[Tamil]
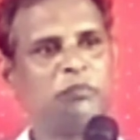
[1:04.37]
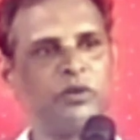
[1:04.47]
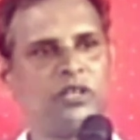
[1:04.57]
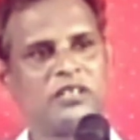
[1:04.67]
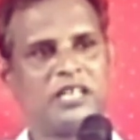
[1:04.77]

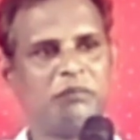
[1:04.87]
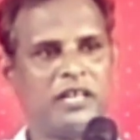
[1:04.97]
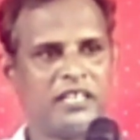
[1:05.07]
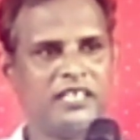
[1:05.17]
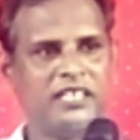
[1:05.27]
மூலப்பொருள் இருக்கிற
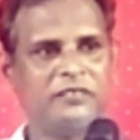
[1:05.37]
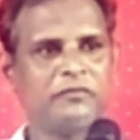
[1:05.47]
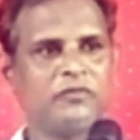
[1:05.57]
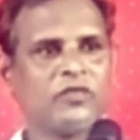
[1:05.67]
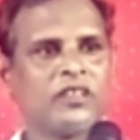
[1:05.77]
மாதிரி
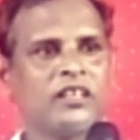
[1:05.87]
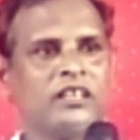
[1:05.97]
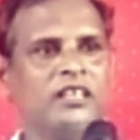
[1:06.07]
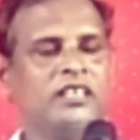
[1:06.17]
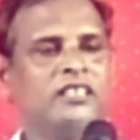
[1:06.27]

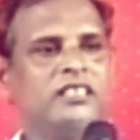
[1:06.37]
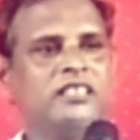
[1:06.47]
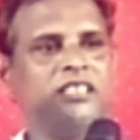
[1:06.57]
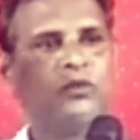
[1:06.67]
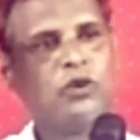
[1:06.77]

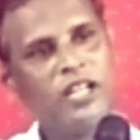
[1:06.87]
இந்த